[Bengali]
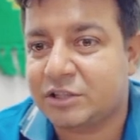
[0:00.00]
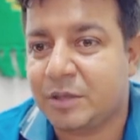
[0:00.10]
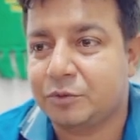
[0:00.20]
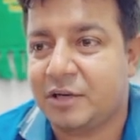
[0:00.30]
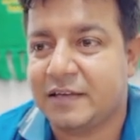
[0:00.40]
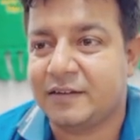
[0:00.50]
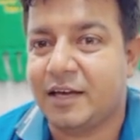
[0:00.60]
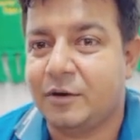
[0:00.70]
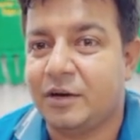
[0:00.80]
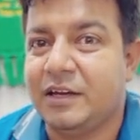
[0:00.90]
দশটা বোতল এক
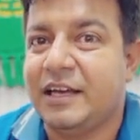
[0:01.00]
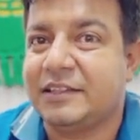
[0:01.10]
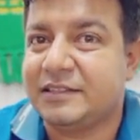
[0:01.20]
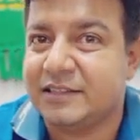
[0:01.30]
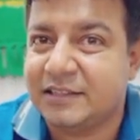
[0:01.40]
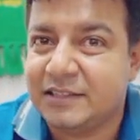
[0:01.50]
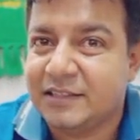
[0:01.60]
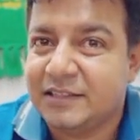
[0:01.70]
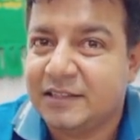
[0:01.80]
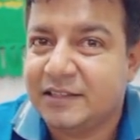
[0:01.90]
জায়গায় করে নিয়ে আসছে
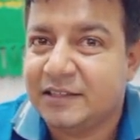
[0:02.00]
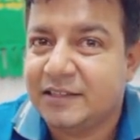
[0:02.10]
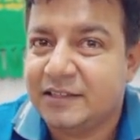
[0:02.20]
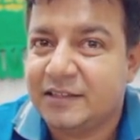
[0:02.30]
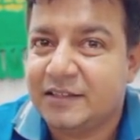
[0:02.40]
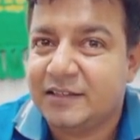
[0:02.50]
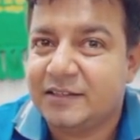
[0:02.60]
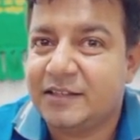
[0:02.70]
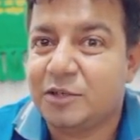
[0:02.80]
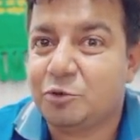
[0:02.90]

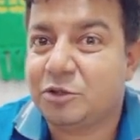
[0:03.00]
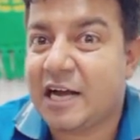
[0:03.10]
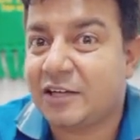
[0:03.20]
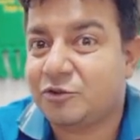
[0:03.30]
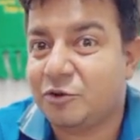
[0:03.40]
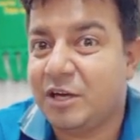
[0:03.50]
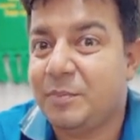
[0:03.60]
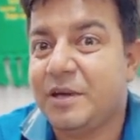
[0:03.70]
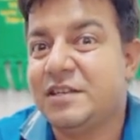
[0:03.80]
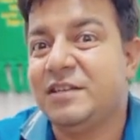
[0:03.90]
যে একটু সাশ্রয়ী
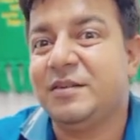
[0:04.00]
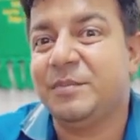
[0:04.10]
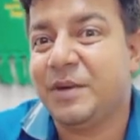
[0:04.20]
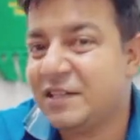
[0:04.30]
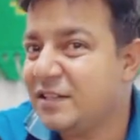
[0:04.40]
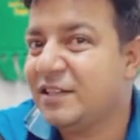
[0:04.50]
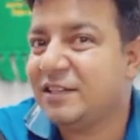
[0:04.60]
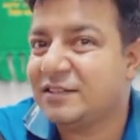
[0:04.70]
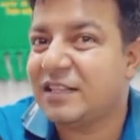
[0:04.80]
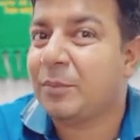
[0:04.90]
বেশি বেশি
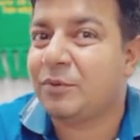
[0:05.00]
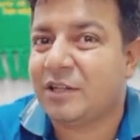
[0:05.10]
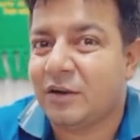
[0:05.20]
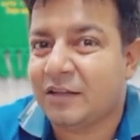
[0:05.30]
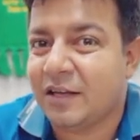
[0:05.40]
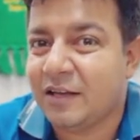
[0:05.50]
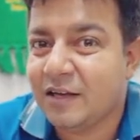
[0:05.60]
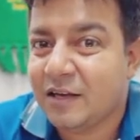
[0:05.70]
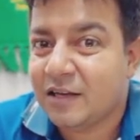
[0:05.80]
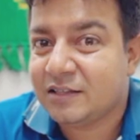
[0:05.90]
জিনিস সাপোর্ট দেওয়া যায়
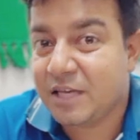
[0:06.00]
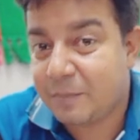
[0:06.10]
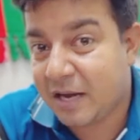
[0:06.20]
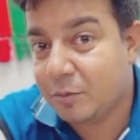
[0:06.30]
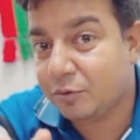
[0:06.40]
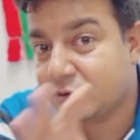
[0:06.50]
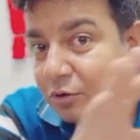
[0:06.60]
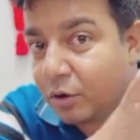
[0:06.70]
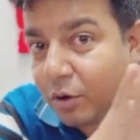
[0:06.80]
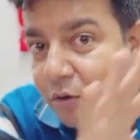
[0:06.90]
সেই পানি বোতল
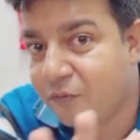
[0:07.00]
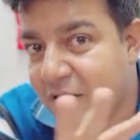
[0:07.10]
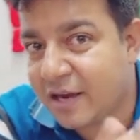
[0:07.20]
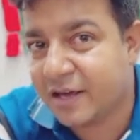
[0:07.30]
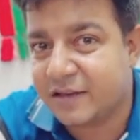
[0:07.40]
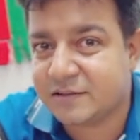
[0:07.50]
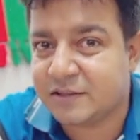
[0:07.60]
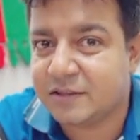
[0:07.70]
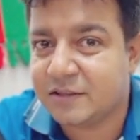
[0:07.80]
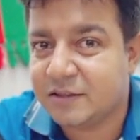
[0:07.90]
সব ফালায়
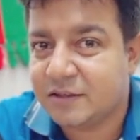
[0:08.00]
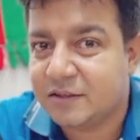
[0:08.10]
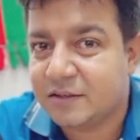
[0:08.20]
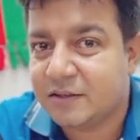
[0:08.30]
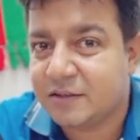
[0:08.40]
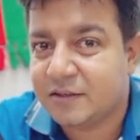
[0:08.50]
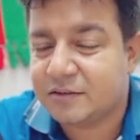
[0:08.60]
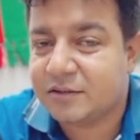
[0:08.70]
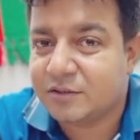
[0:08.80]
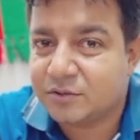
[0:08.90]
রাখছে
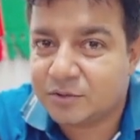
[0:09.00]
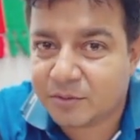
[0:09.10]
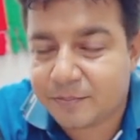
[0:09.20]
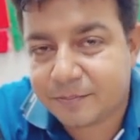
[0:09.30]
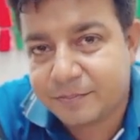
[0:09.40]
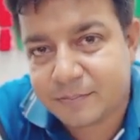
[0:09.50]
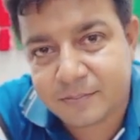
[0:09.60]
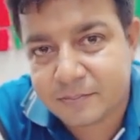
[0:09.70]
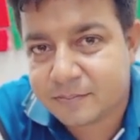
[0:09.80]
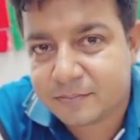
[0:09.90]
তো তো
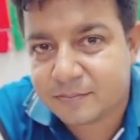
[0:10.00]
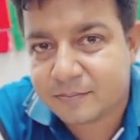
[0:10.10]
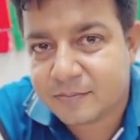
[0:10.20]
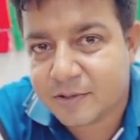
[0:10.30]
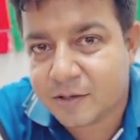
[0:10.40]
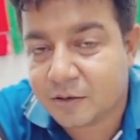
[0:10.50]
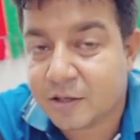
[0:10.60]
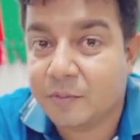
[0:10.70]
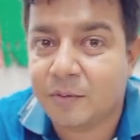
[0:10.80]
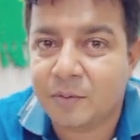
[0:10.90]
এগুলো
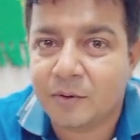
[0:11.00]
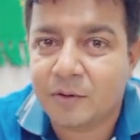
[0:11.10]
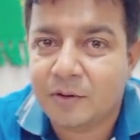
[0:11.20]
কি বলবো